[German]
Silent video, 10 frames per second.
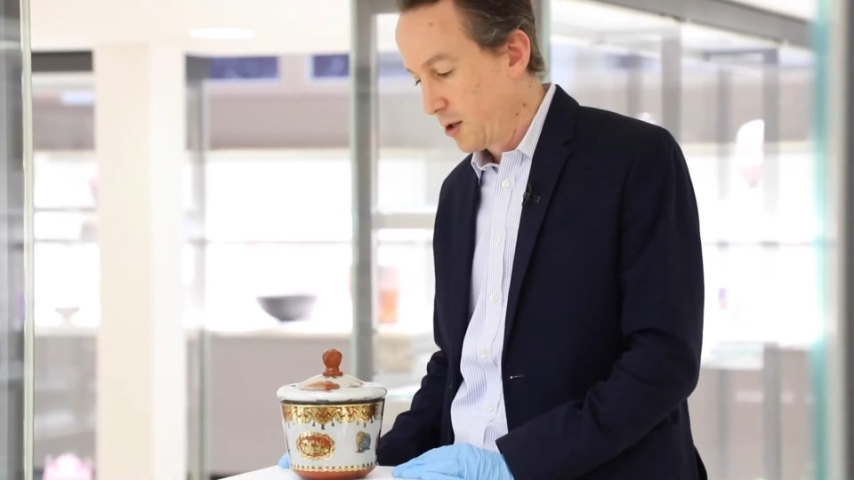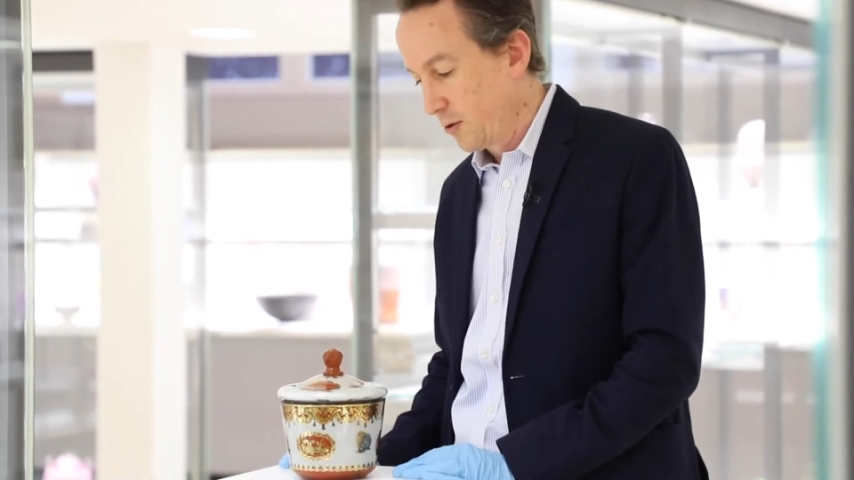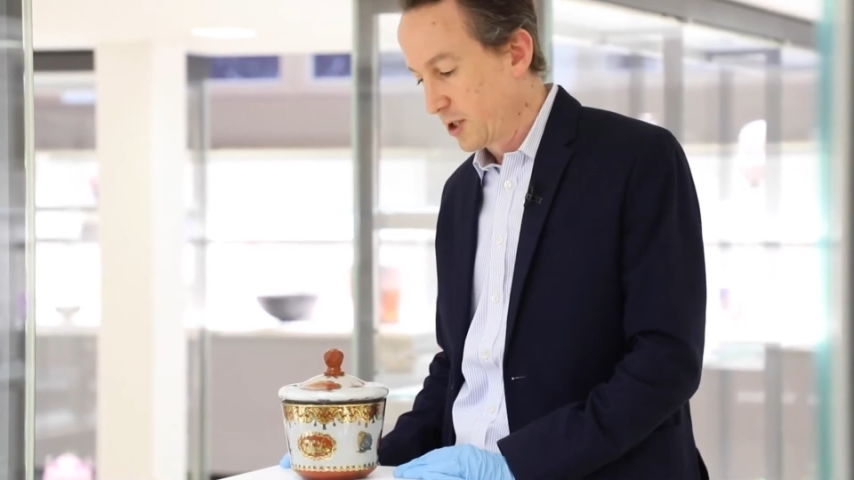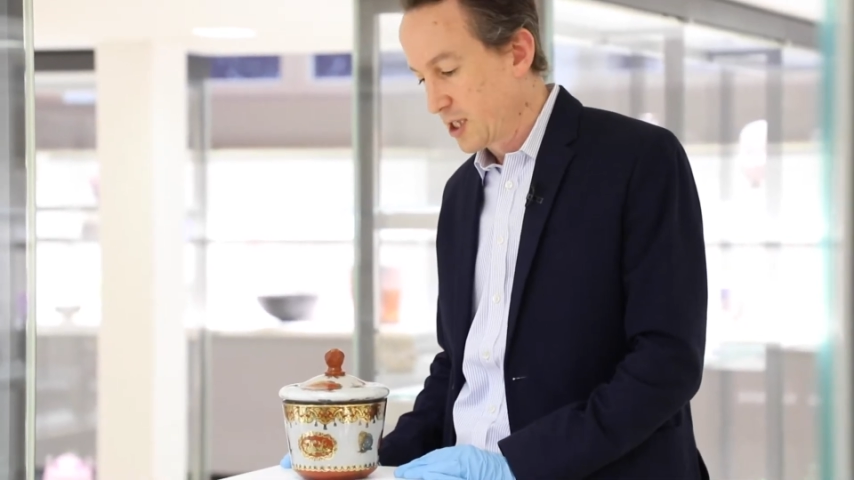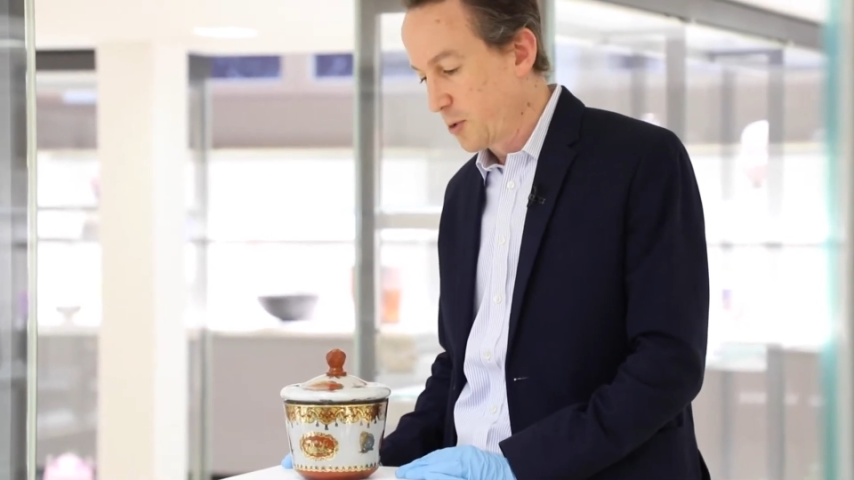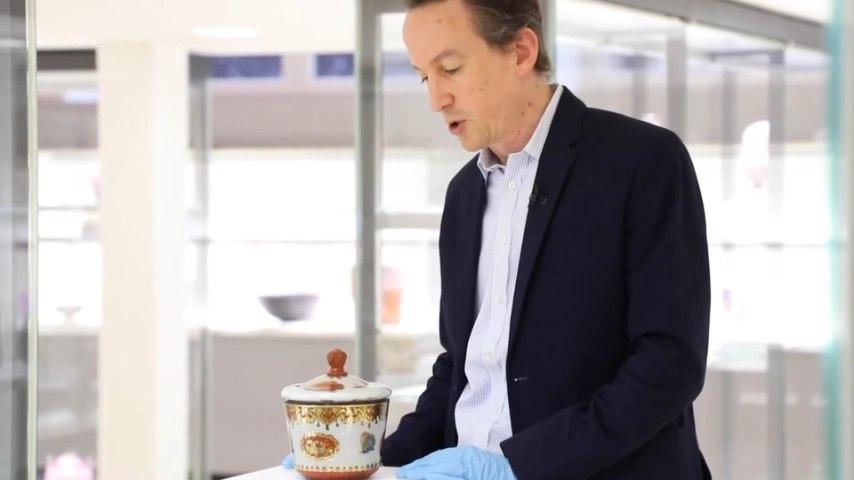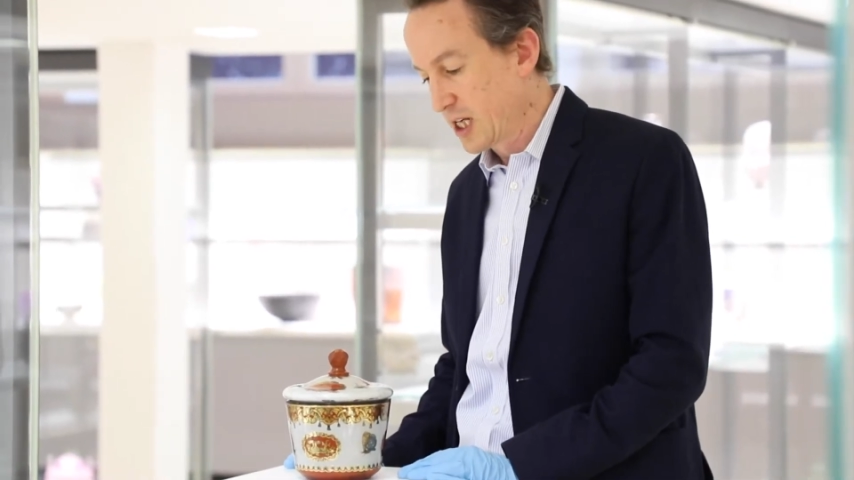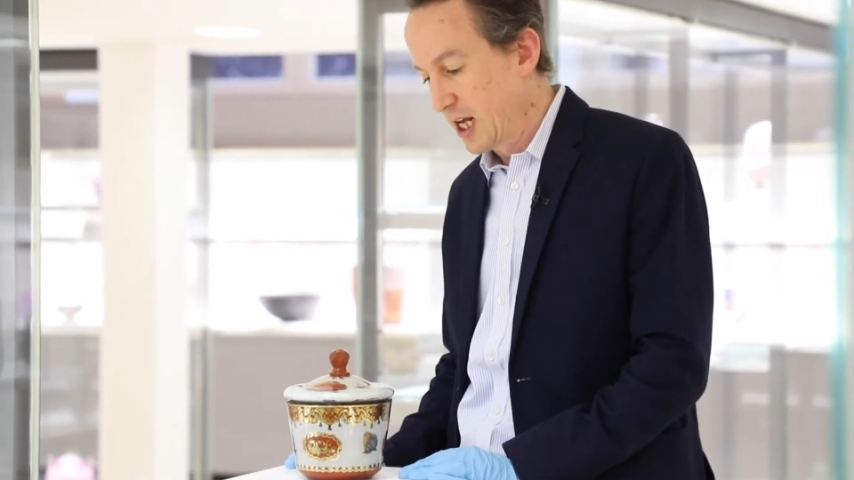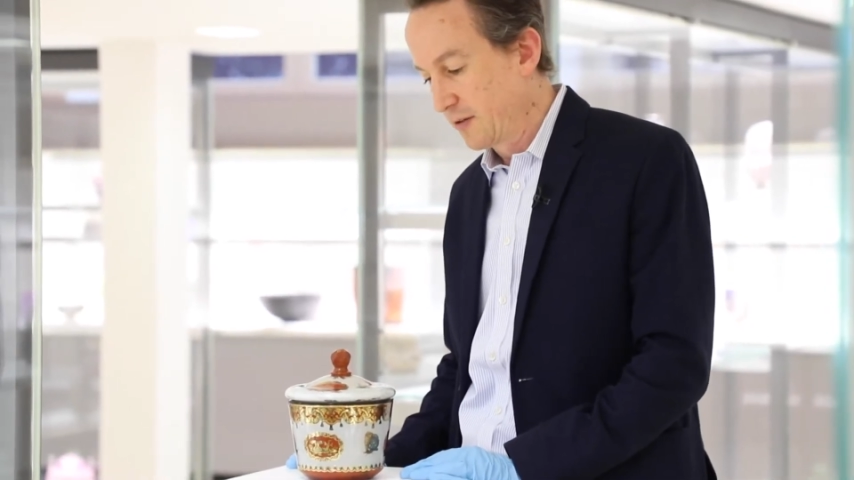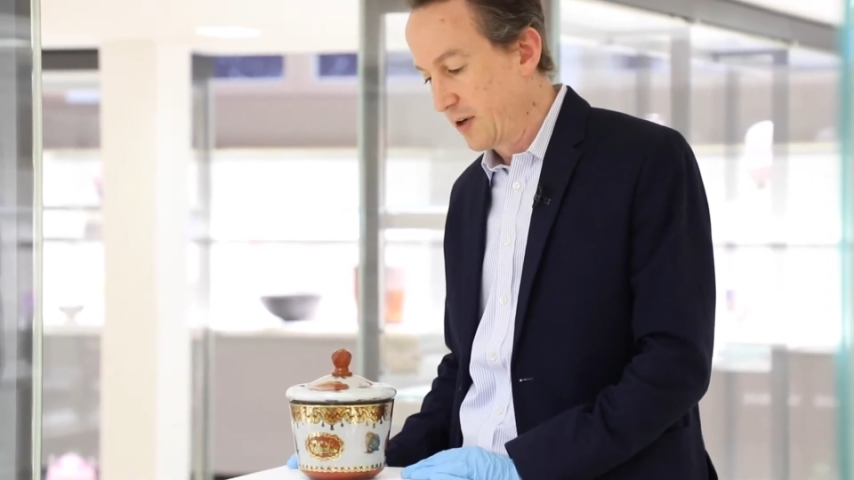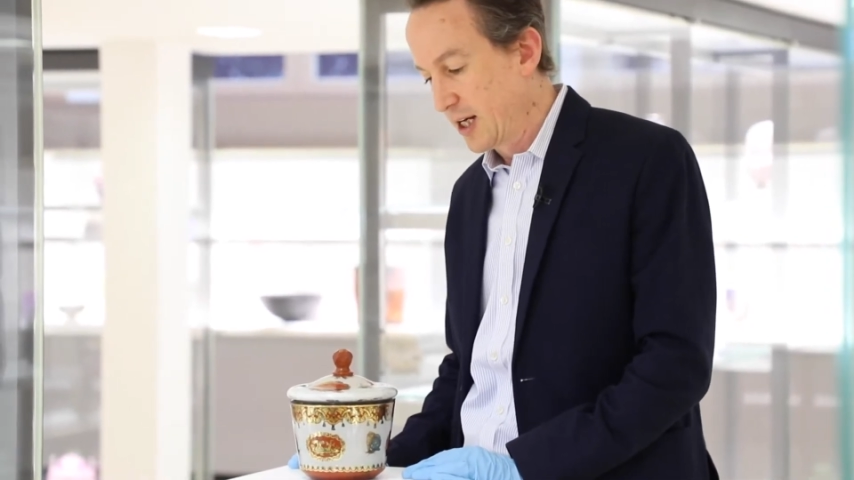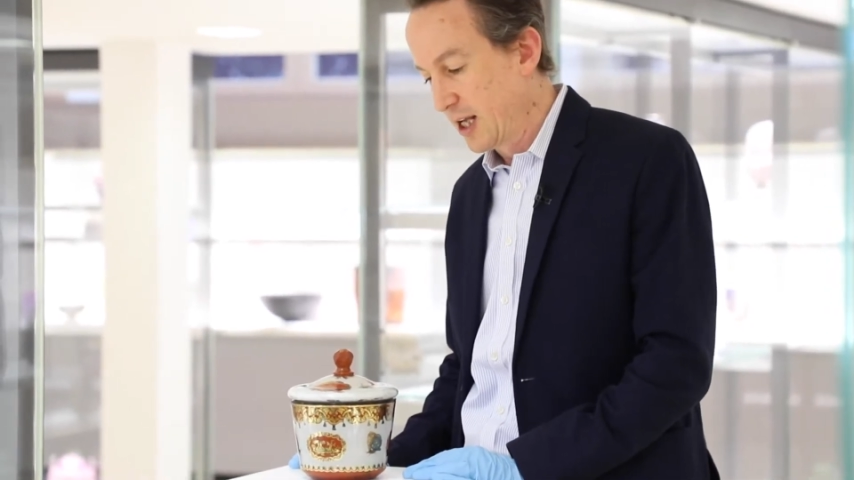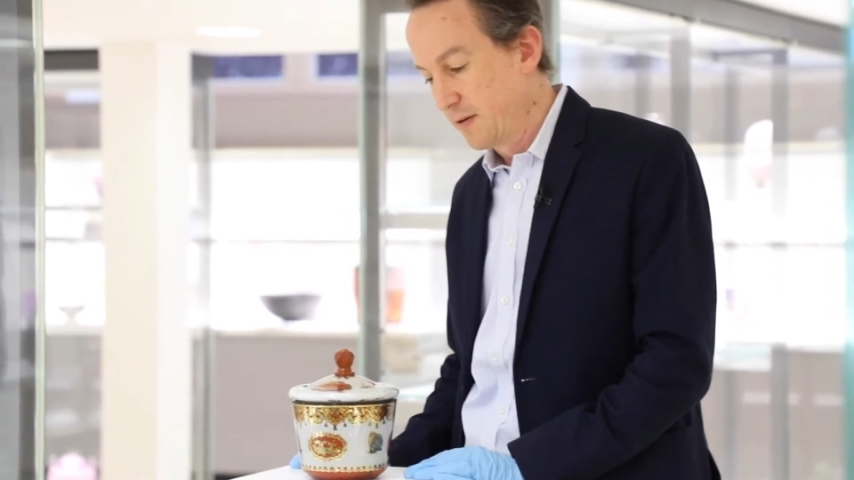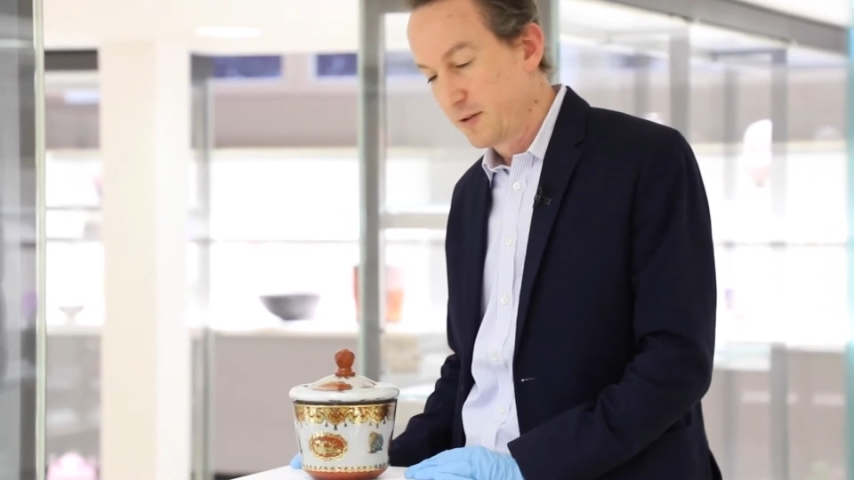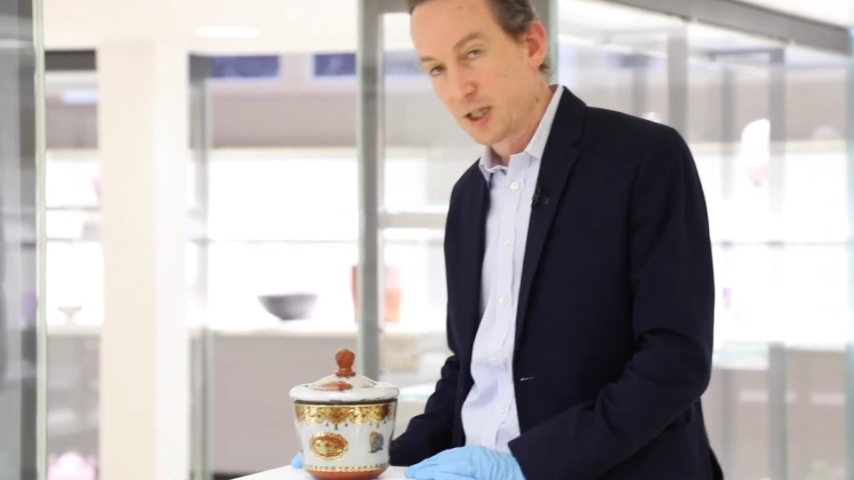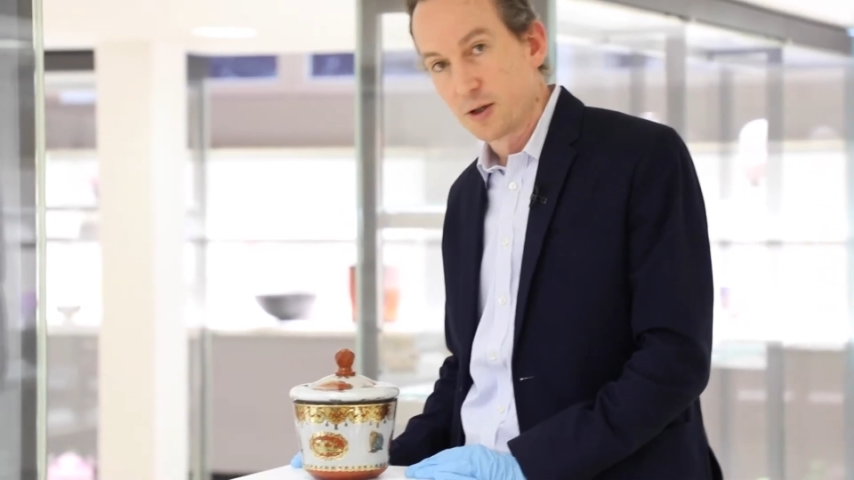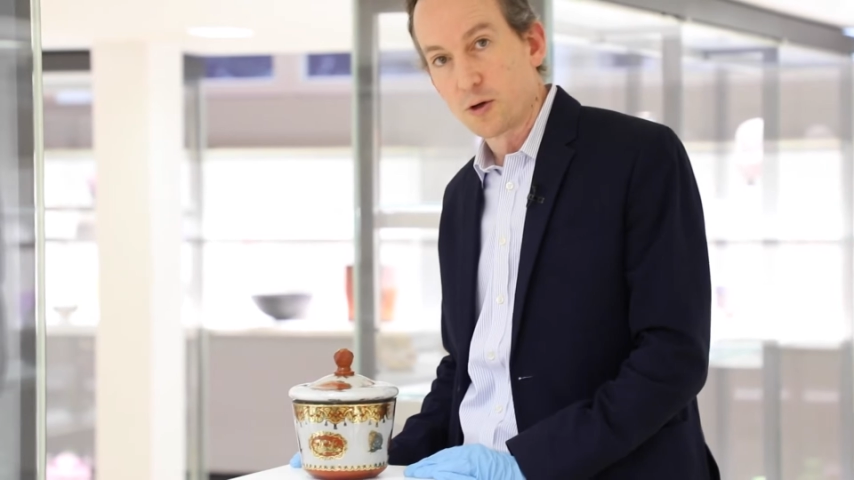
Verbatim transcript: Und das Porzellan war eine heftige